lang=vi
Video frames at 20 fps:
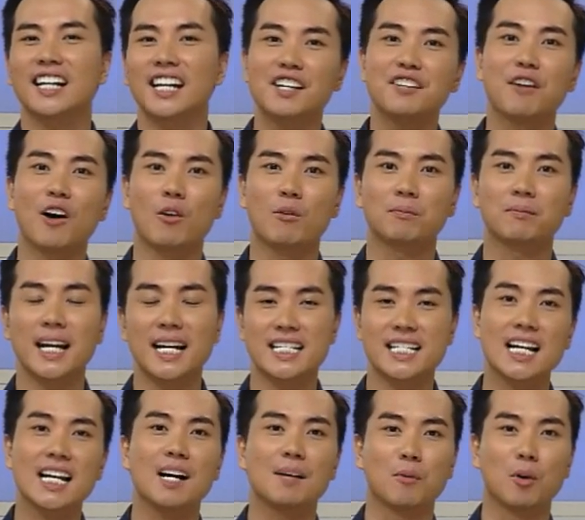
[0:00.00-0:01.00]
Hy vọng đây
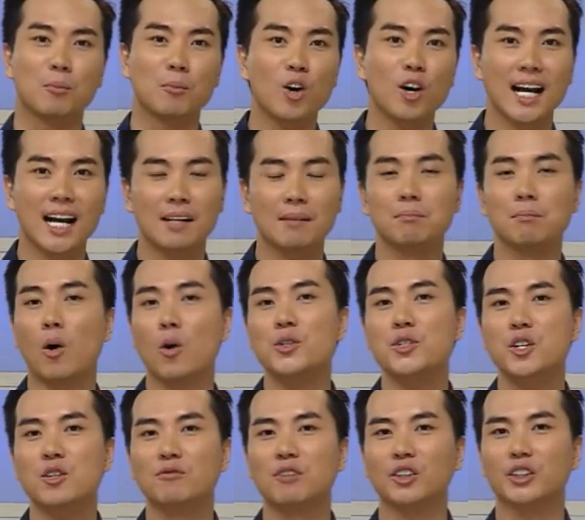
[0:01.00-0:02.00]
sẽ là một món ăn bổ
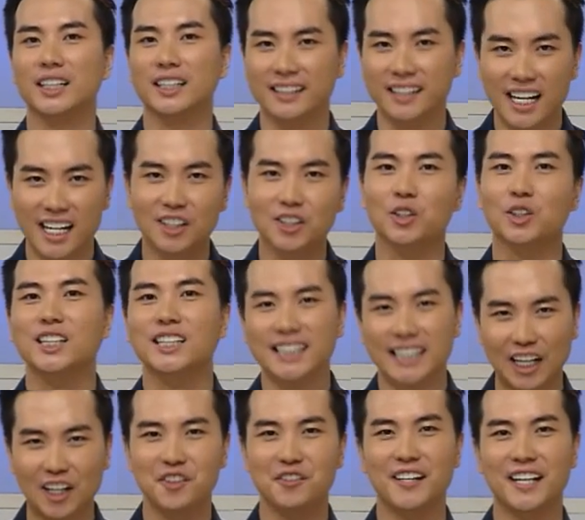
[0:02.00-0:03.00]
sung vào thực đơn của tất
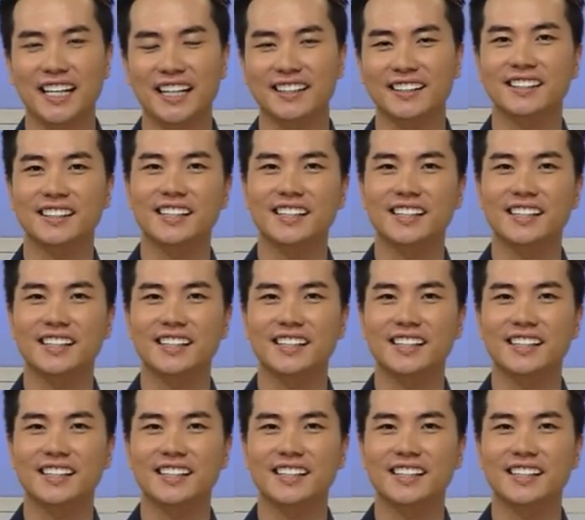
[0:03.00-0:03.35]
cả quý vị.